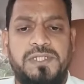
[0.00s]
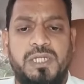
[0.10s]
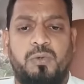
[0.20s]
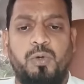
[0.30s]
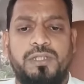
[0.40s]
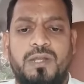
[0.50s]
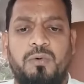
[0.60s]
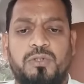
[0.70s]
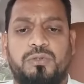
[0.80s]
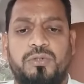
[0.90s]
పిచ్చి పిచ్చి
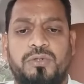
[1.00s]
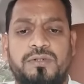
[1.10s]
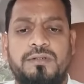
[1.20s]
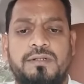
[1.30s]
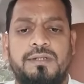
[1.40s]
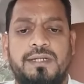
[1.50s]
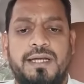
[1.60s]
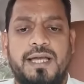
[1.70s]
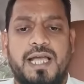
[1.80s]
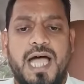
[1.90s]
కూతలు ఊస్తూ
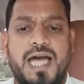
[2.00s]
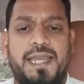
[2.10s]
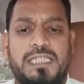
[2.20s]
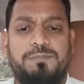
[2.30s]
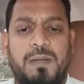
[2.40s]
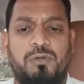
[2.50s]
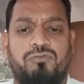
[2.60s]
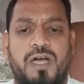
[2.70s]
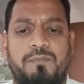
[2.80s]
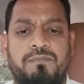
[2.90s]
కాంగ్రెస్
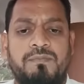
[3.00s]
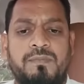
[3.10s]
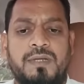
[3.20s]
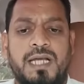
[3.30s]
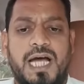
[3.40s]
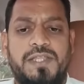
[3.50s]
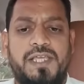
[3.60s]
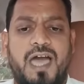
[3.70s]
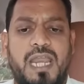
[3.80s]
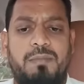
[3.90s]
ప్రభుత్వం
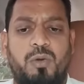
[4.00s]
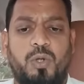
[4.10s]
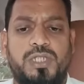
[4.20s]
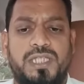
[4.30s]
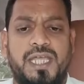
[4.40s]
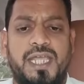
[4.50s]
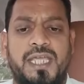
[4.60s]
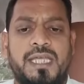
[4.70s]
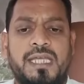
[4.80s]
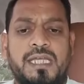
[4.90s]
అధికారంలోకి
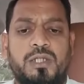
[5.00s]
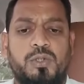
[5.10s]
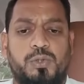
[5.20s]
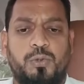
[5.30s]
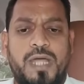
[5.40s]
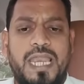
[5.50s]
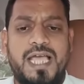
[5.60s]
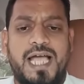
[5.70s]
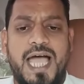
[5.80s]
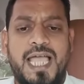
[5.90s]
వచ్చిందని
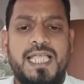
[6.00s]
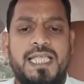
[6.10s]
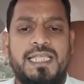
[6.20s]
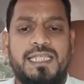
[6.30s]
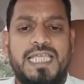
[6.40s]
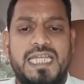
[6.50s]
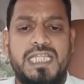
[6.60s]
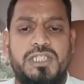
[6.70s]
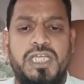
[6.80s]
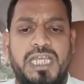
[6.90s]
చూడలేక
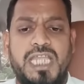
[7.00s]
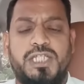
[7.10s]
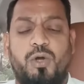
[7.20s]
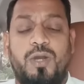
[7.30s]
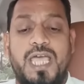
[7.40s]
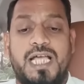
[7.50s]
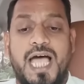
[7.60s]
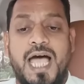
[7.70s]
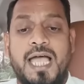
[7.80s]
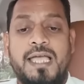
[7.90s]
దాన్ని
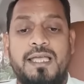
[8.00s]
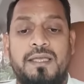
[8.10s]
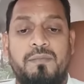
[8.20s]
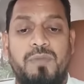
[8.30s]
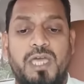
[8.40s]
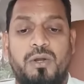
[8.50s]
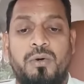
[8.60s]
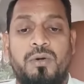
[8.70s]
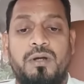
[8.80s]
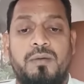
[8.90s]
జీర్ణించుకోలేక
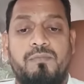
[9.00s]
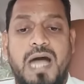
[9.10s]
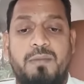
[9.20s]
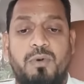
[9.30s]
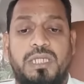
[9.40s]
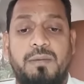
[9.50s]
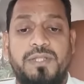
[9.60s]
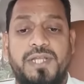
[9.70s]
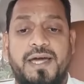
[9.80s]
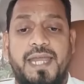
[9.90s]
మీరు మా
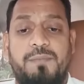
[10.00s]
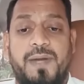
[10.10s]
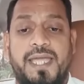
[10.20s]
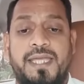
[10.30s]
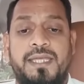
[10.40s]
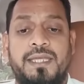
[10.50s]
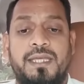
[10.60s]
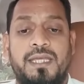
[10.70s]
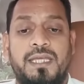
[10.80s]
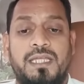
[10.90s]
ముఖ్యమంత్రి గారిపై
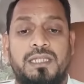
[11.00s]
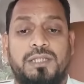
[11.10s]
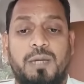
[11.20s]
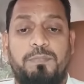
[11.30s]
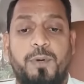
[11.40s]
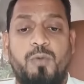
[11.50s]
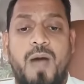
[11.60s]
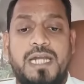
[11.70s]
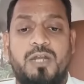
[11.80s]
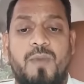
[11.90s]

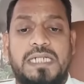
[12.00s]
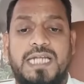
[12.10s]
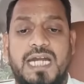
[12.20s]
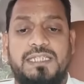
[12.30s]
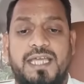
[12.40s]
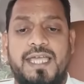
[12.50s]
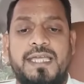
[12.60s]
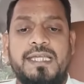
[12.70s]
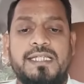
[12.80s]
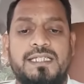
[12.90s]
తప్పుడు మాటలు
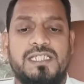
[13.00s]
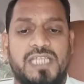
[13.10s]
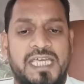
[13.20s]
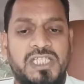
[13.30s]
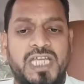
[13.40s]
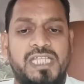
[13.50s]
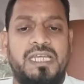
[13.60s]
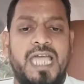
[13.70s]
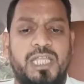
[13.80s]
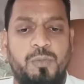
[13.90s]
మాట్లాడితే
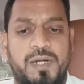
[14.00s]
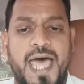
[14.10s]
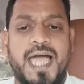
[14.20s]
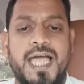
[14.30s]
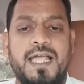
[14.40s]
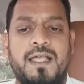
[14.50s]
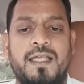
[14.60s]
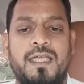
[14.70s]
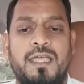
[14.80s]
సహించేది లేదు బిడ్డ